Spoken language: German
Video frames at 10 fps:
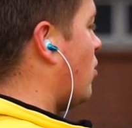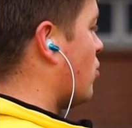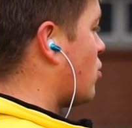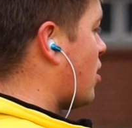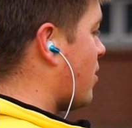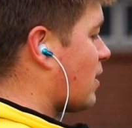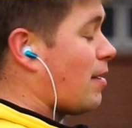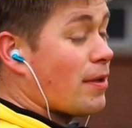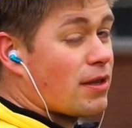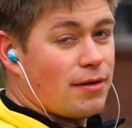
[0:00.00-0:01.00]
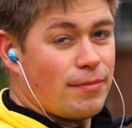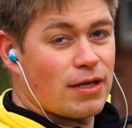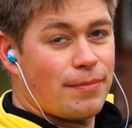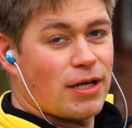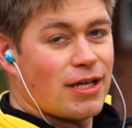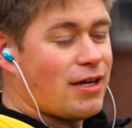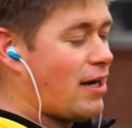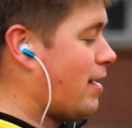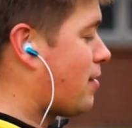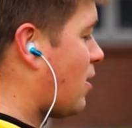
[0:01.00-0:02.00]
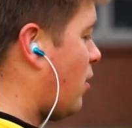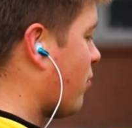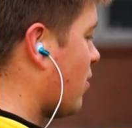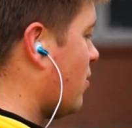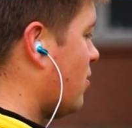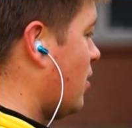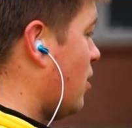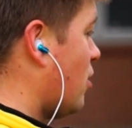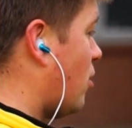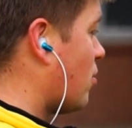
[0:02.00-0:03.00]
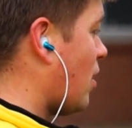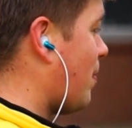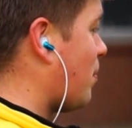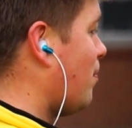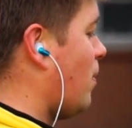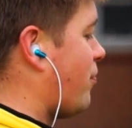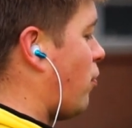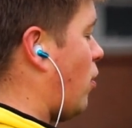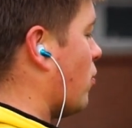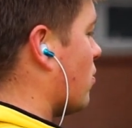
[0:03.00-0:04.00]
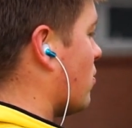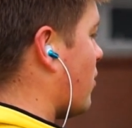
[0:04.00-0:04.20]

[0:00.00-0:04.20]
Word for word: Und sagt am besten immer dabei Halskrause, und habt ein Bild vor Augen